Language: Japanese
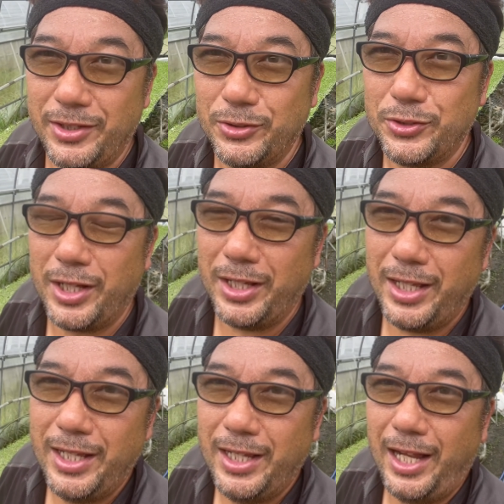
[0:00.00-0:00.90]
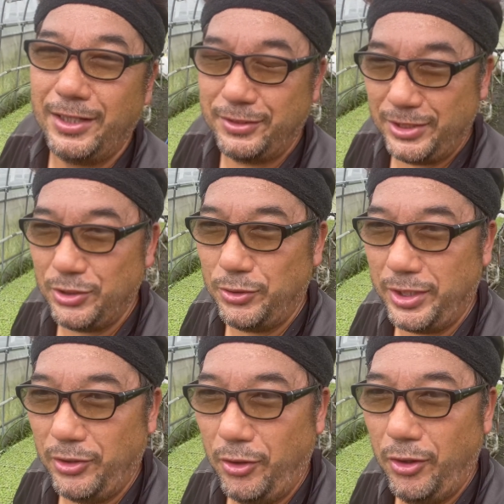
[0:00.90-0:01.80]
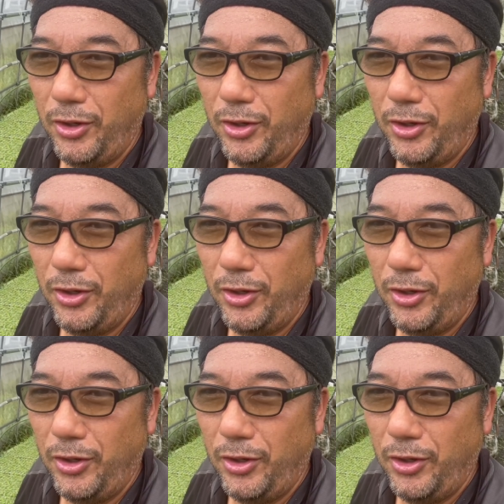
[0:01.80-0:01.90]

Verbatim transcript: ことがあるでしょうけど、